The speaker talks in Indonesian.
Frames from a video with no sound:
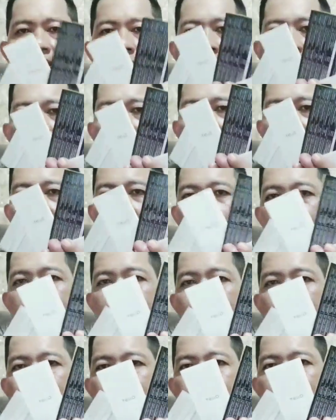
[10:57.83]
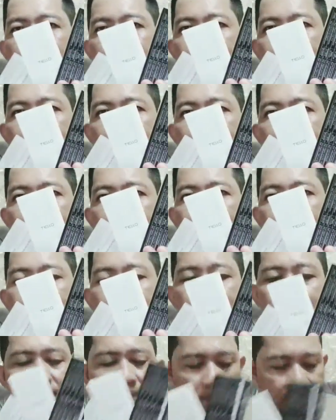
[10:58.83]
hmm, ada empat ya
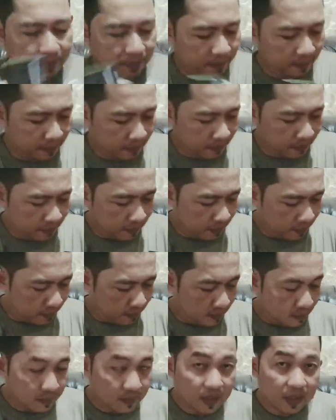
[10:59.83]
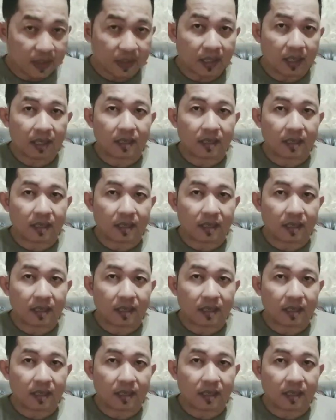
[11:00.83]
tuh bisa